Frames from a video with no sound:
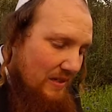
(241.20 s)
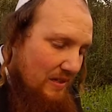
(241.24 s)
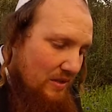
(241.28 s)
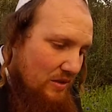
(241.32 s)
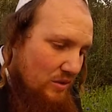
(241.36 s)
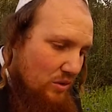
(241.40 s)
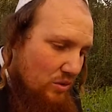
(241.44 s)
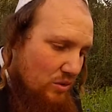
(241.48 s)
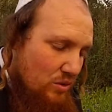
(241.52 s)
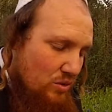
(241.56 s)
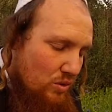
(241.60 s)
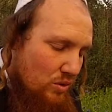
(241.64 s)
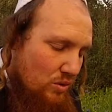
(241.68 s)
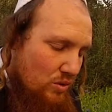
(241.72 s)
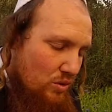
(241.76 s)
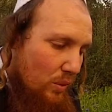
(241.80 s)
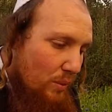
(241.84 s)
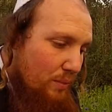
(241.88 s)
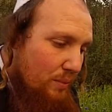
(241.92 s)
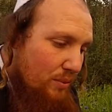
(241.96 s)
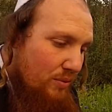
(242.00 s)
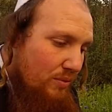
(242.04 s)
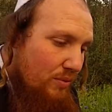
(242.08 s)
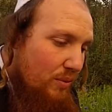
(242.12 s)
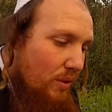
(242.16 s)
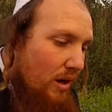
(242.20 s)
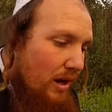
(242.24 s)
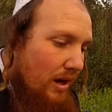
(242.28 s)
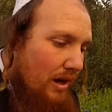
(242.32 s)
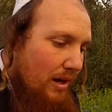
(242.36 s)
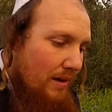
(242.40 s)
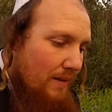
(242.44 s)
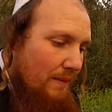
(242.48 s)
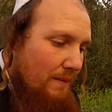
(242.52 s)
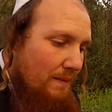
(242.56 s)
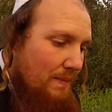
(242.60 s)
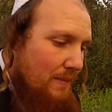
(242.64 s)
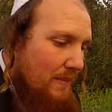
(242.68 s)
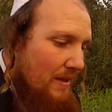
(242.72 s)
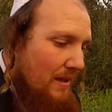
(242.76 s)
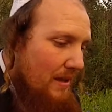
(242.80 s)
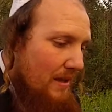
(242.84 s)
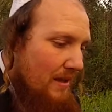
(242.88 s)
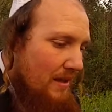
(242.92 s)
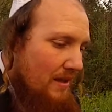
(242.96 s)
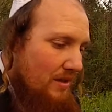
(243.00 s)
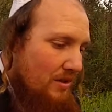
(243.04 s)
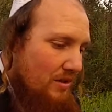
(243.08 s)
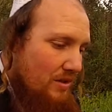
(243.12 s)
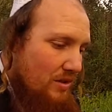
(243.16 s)
son, son, pouvoir,
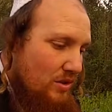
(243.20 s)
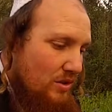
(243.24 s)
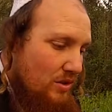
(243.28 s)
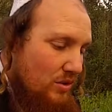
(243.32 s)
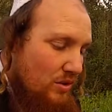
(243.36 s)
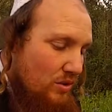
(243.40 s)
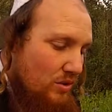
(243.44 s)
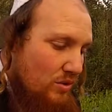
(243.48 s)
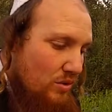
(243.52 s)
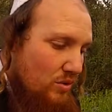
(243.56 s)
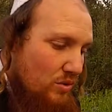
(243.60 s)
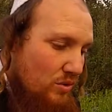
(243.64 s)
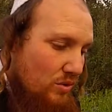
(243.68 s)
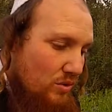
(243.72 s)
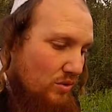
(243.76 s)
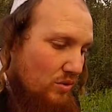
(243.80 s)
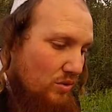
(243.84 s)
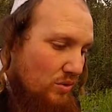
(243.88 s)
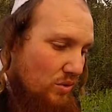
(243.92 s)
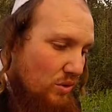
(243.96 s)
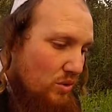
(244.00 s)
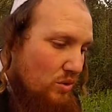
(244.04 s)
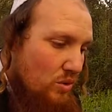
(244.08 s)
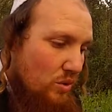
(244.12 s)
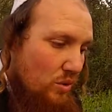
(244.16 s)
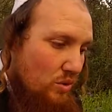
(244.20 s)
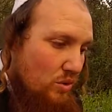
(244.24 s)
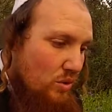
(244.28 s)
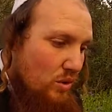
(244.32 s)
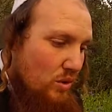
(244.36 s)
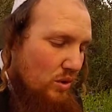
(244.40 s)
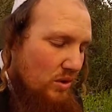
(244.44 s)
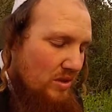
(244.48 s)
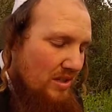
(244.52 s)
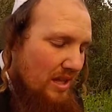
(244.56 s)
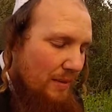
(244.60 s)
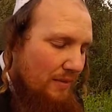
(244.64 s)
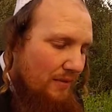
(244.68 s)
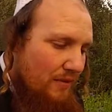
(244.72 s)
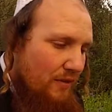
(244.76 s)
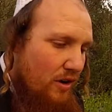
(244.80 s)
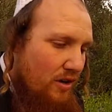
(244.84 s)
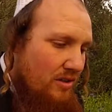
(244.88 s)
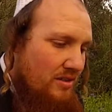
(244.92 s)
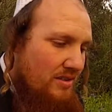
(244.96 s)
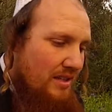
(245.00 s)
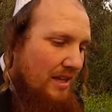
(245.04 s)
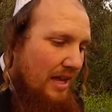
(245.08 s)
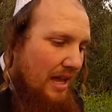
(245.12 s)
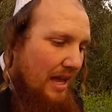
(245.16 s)
de, son, de, de, sa
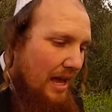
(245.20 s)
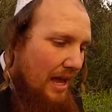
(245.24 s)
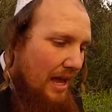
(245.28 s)
force